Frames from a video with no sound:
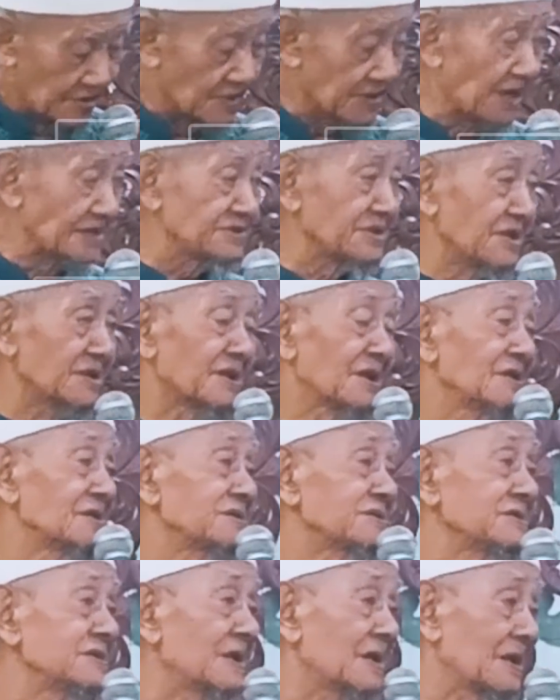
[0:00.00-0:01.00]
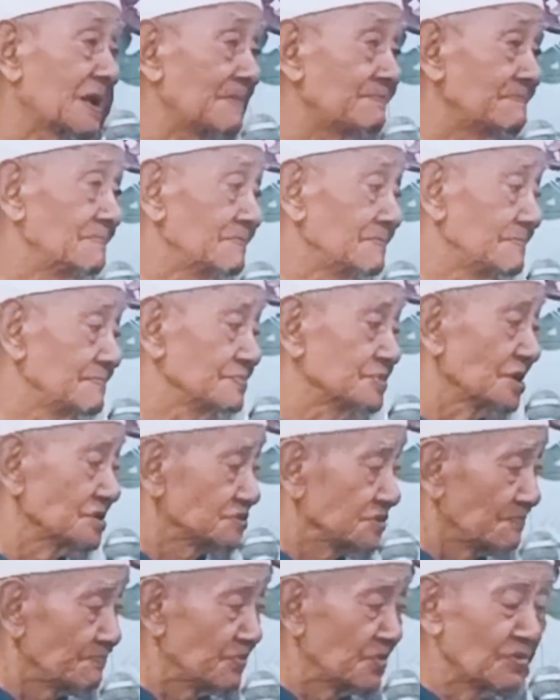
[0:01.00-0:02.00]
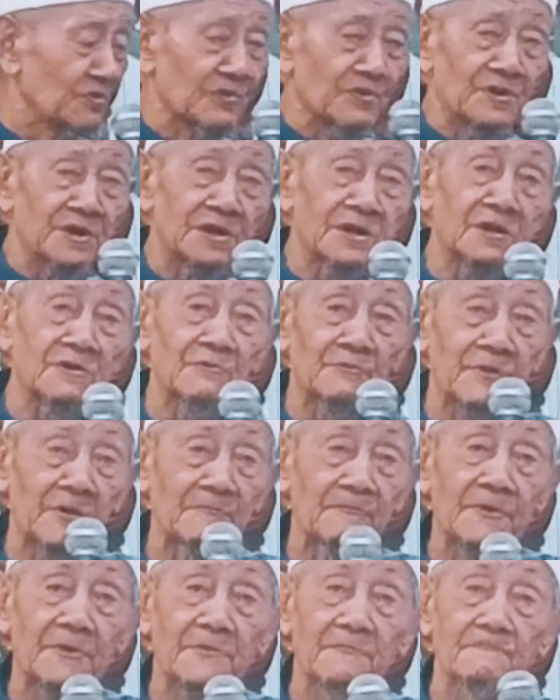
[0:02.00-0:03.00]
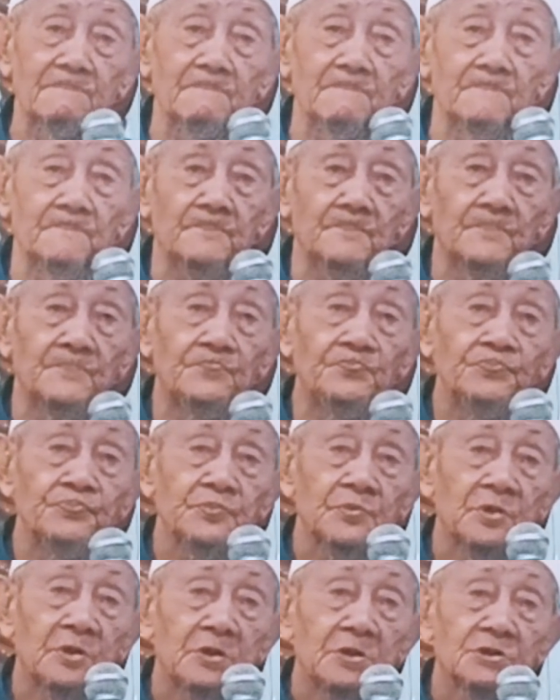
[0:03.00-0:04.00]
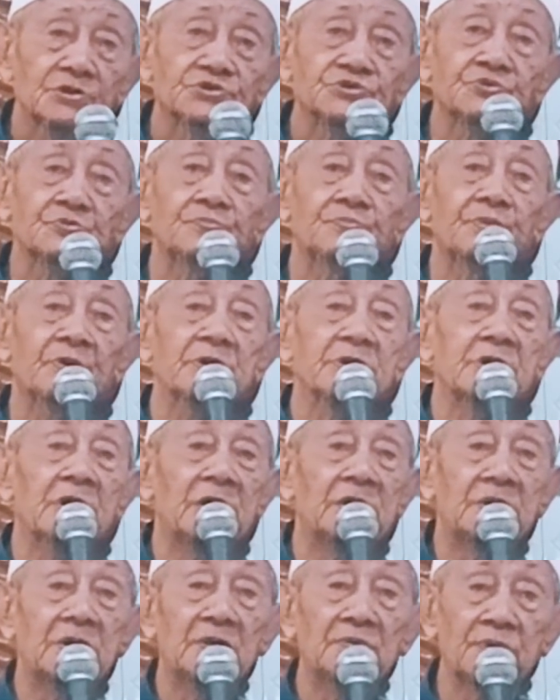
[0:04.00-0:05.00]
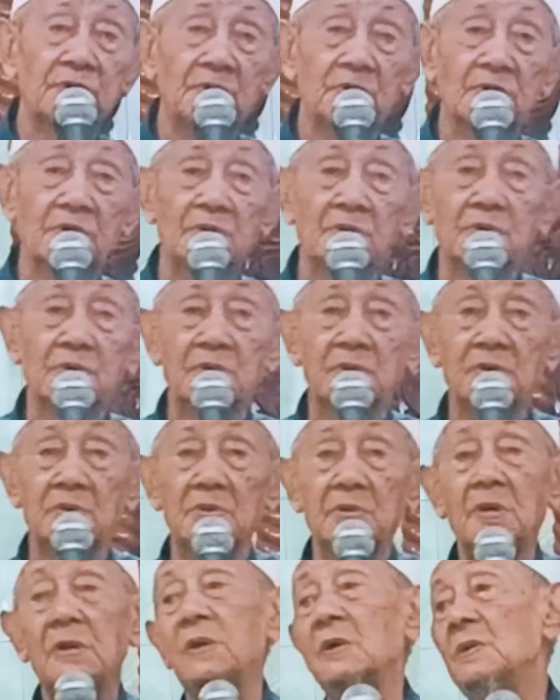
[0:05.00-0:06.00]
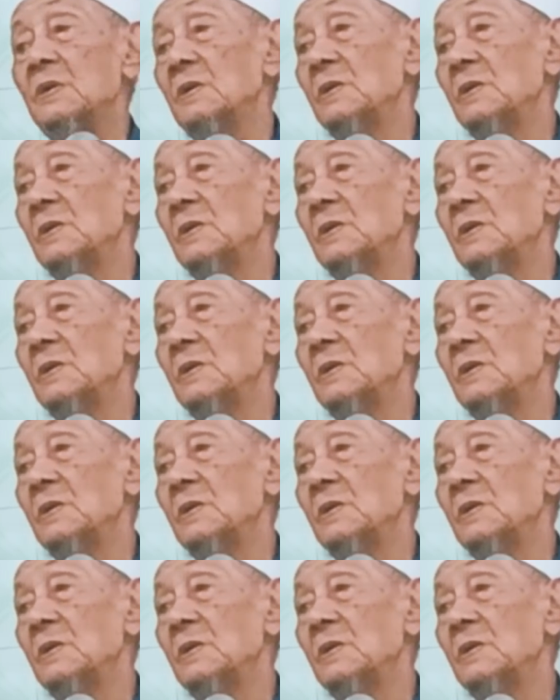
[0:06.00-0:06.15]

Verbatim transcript: ora tinggal diam, tetep nunggu karo bapak. Subhanallah.